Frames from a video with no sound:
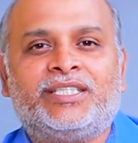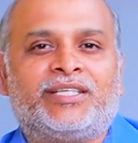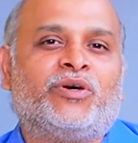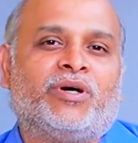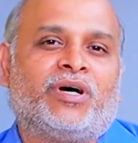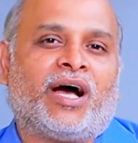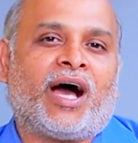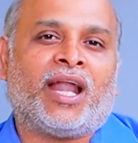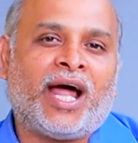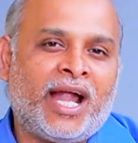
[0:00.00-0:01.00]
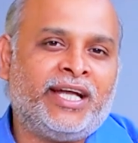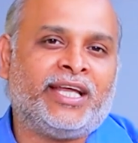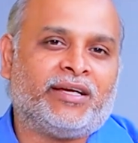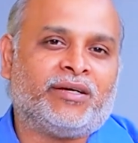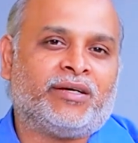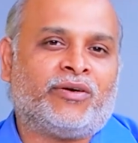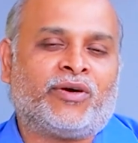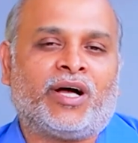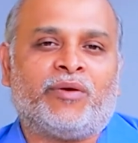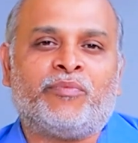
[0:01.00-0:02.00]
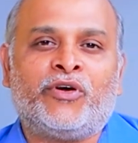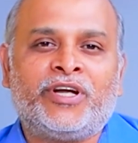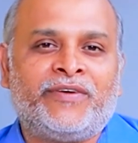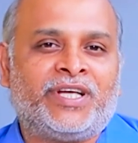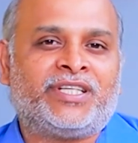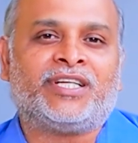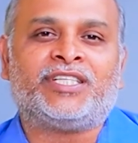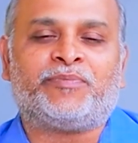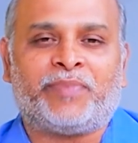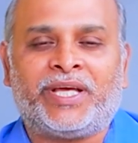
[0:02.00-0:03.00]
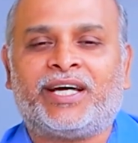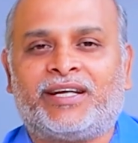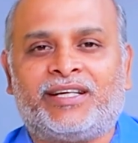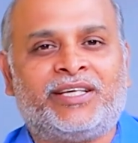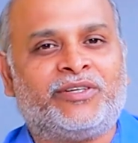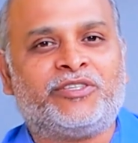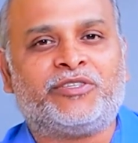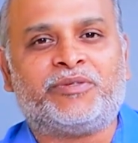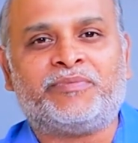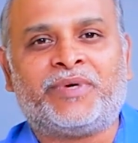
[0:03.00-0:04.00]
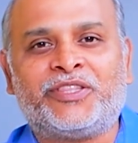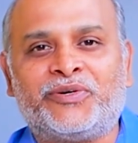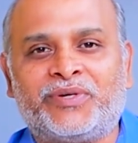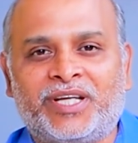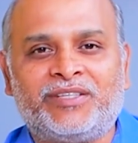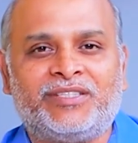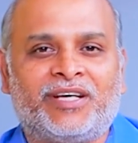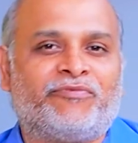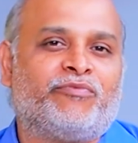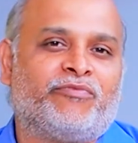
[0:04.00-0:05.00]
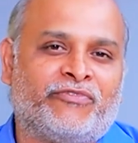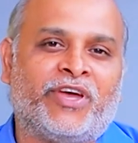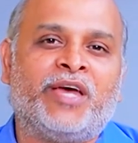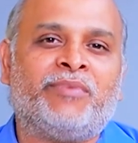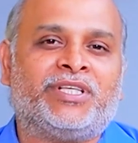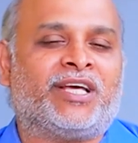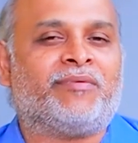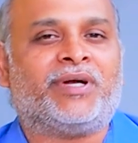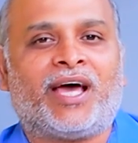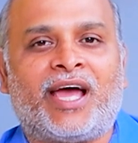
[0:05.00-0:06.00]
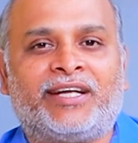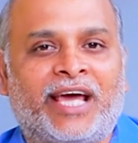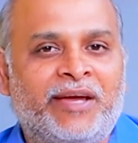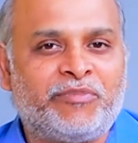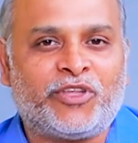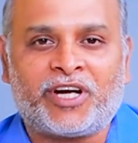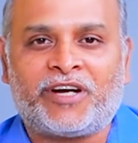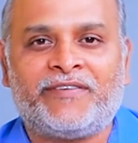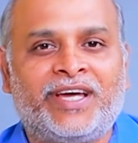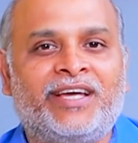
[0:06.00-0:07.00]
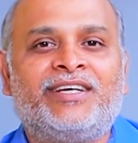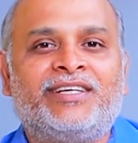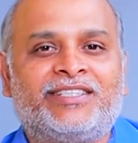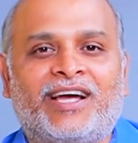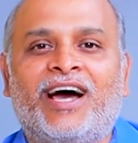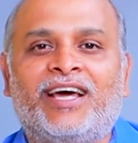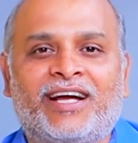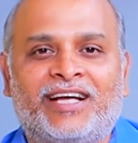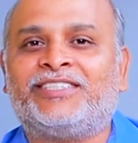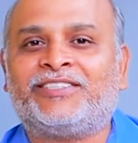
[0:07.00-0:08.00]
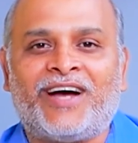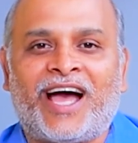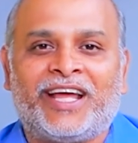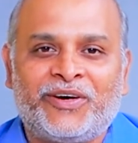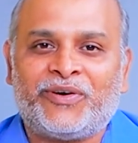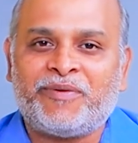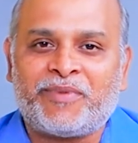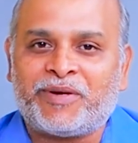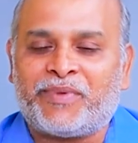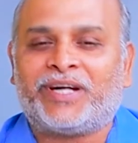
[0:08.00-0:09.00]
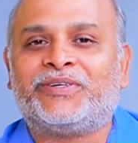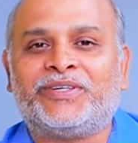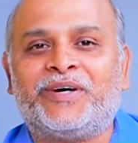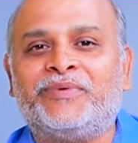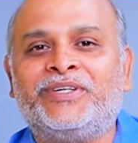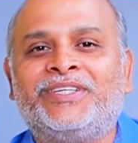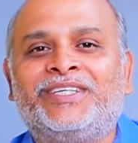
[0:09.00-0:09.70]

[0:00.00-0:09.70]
సో అలాంటి ఒక మోటివేషనల్ స్పీకర్ ఈరోజు మనతో ఉన్నారు ద ఫేమస్ అనమాట ఆయన టైం దొరకడమే చాలా కష్టం అయినా కూడా మనం పట్టుకున్నాము